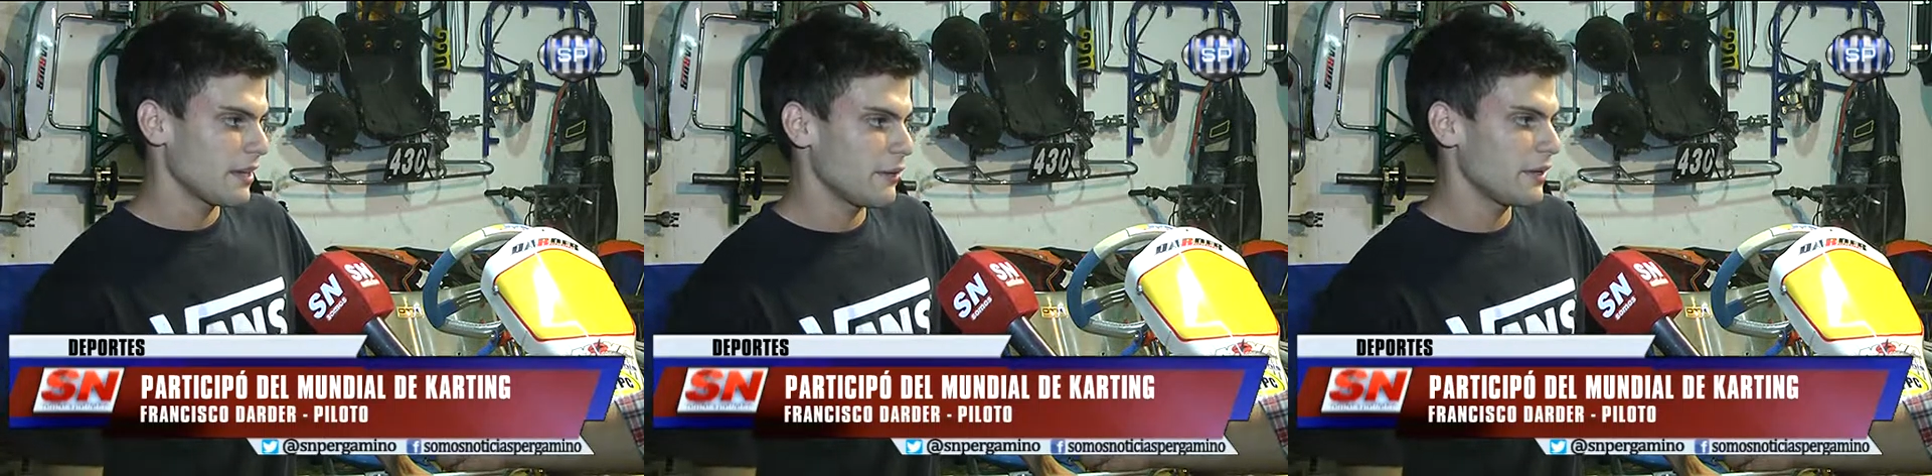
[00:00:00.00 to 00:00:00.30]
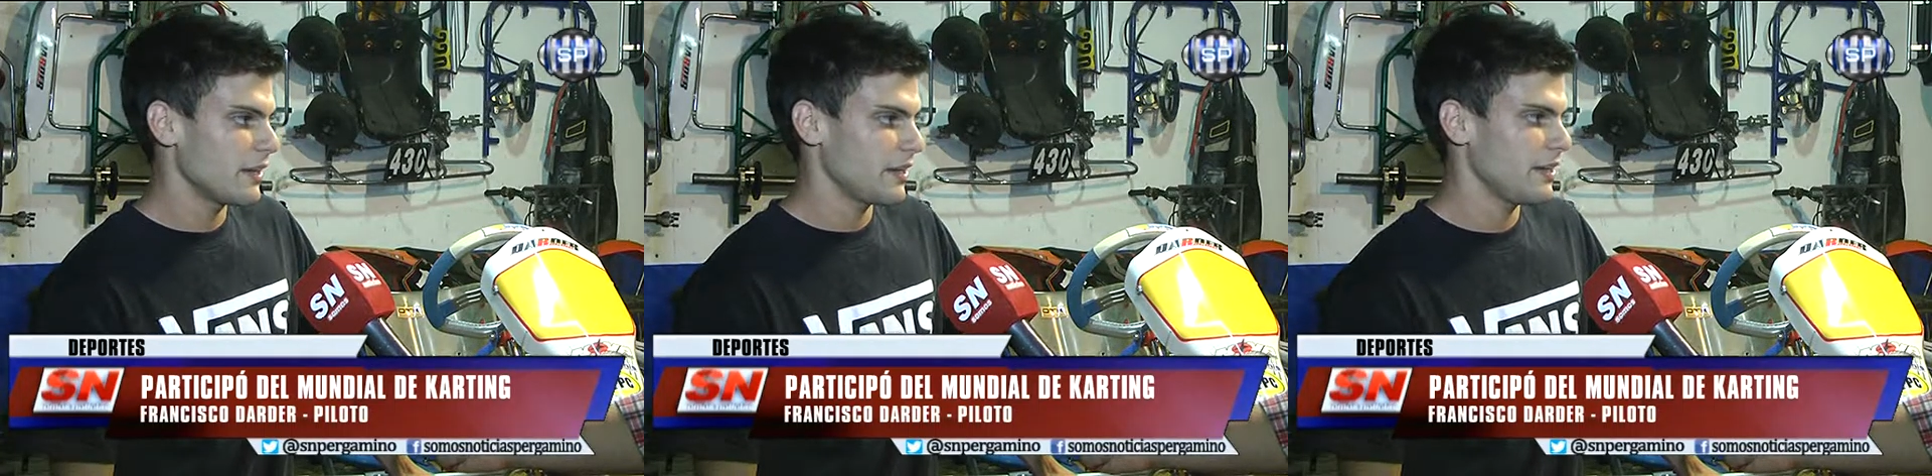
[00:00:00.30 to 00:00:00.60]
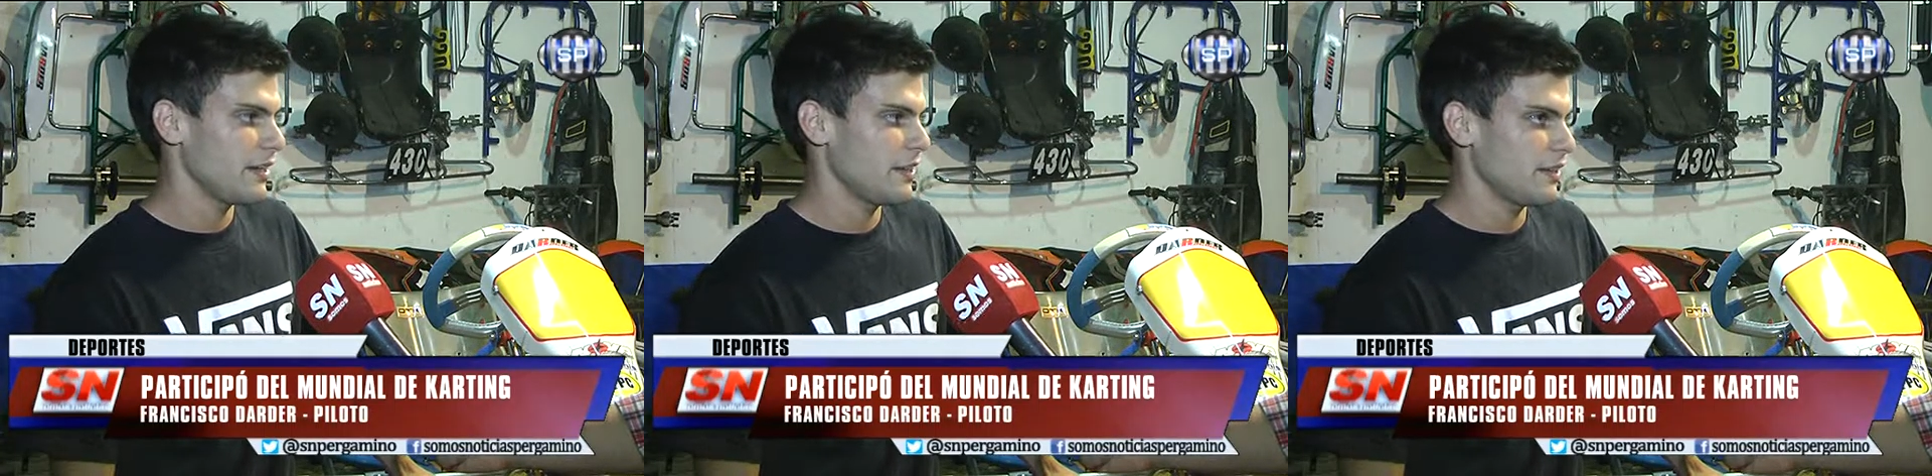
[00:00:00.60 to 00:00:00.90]
había
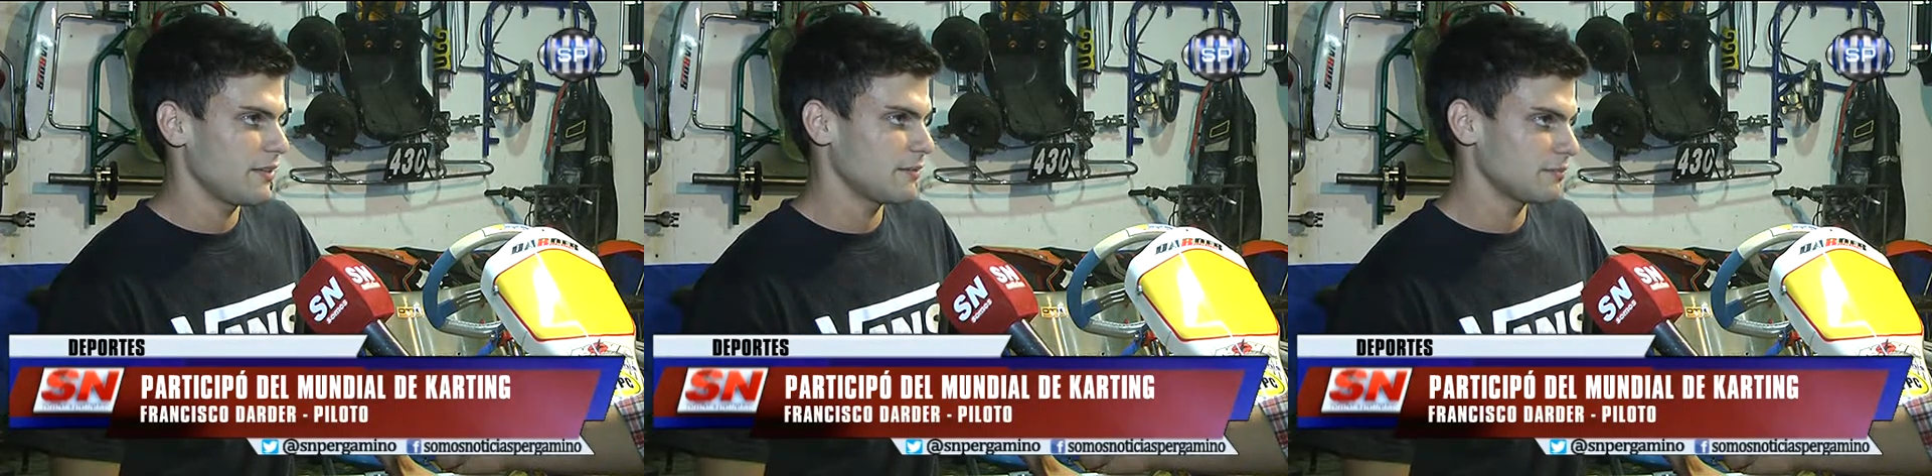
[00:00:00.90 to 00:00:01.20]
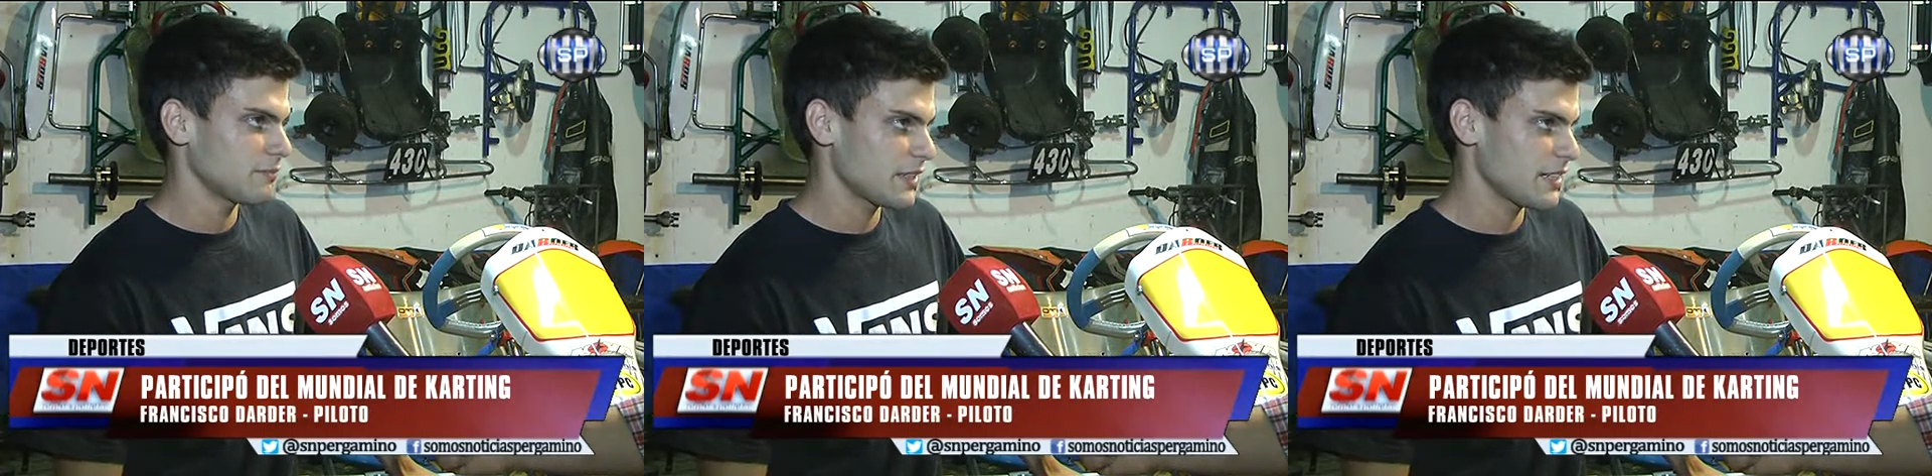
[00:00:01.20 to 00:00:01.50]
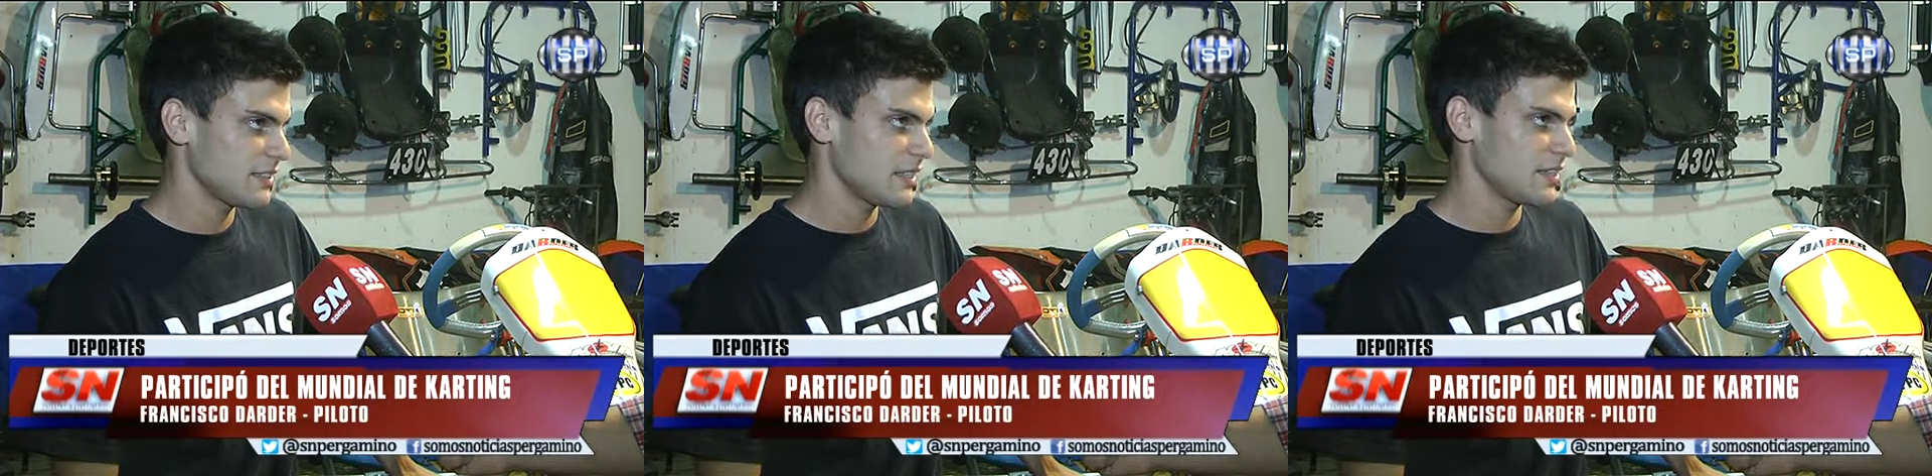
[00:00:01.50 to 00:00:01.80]
que, que
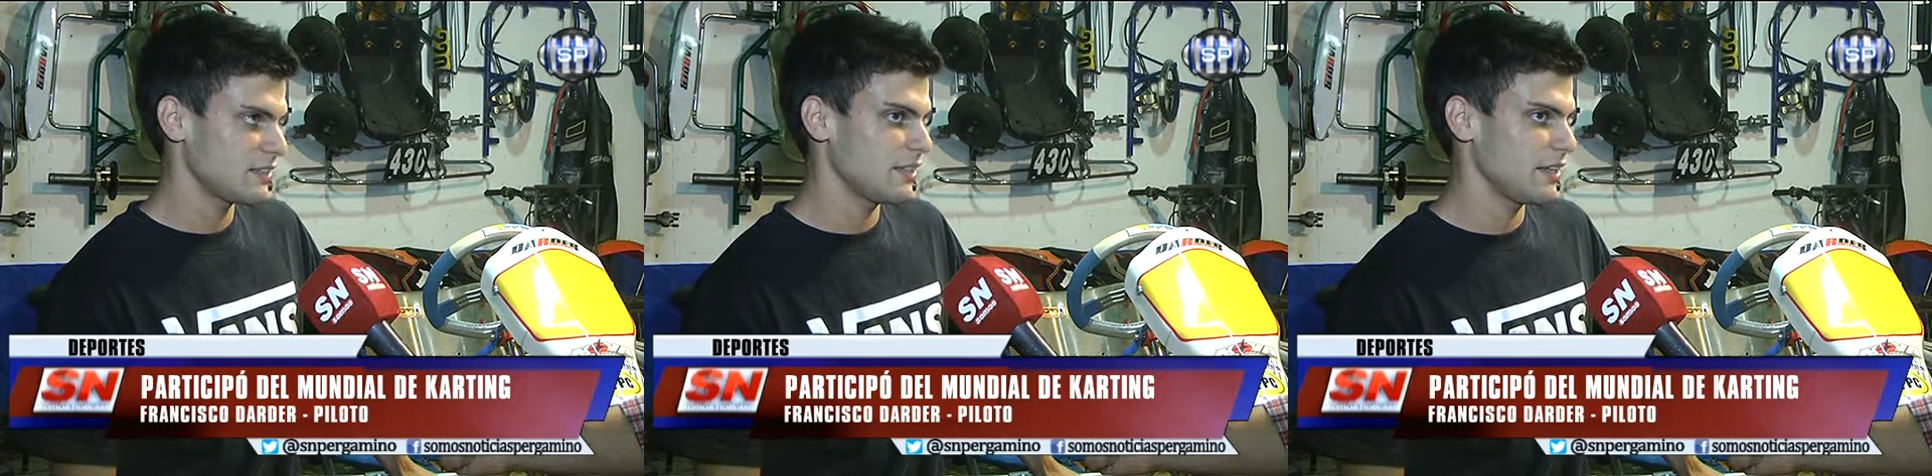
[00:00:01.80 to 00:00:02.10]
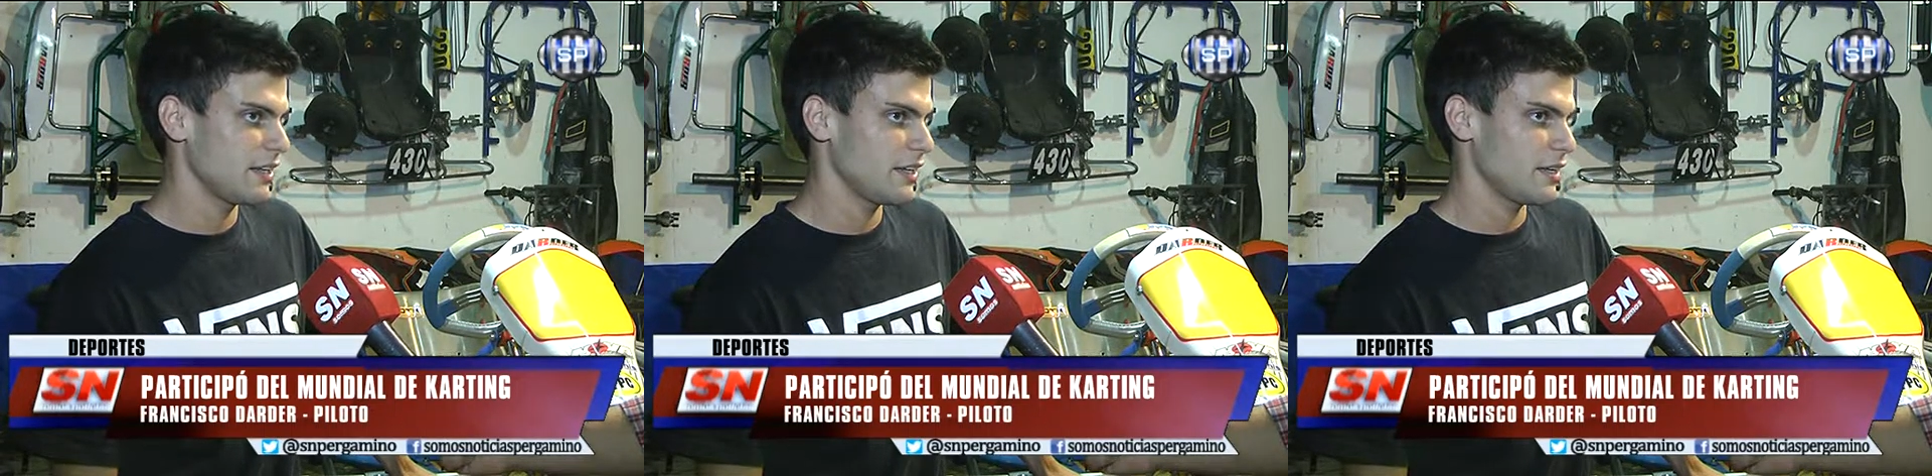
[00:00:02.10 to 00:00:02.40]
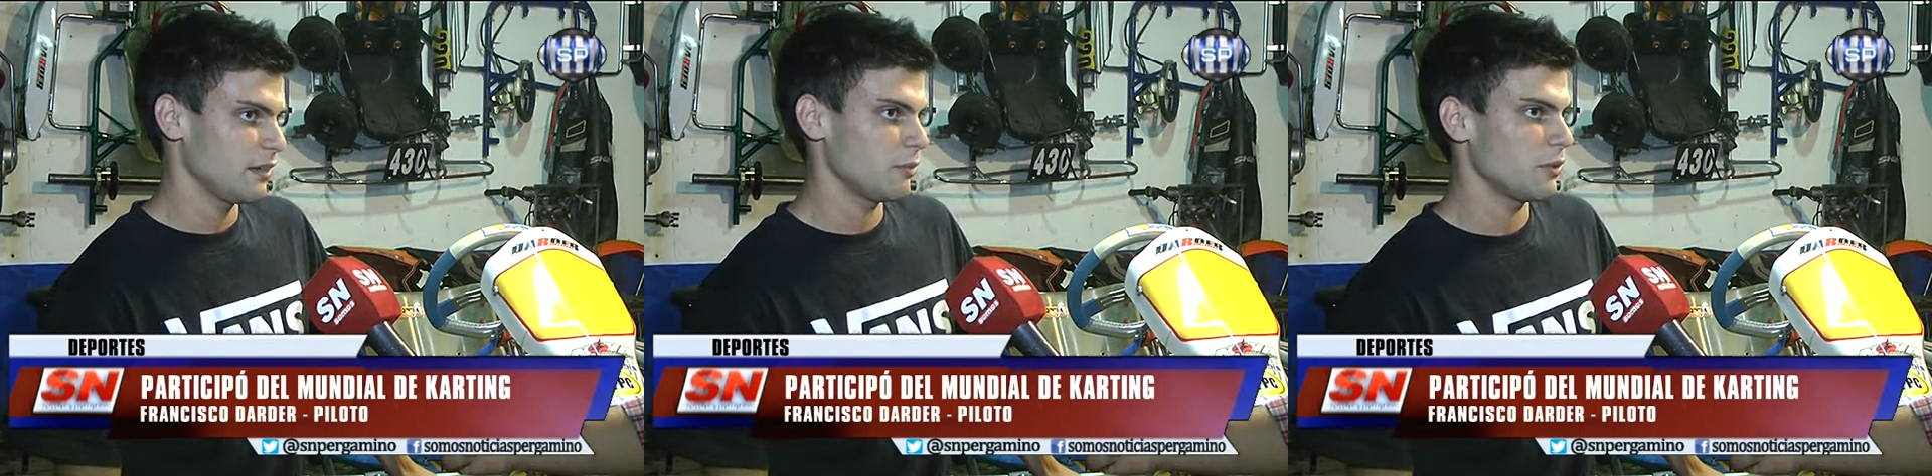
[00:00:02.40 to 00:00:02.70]
hacer, así
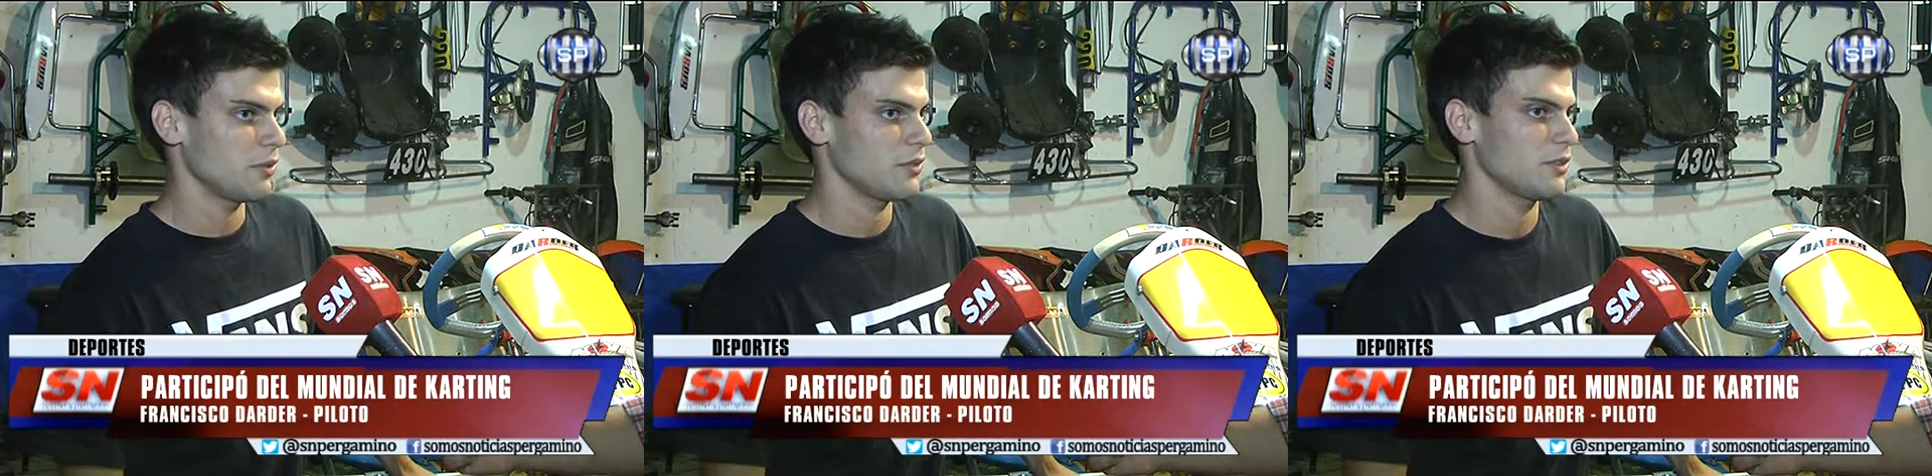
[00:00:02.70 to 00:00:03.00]
que bueno,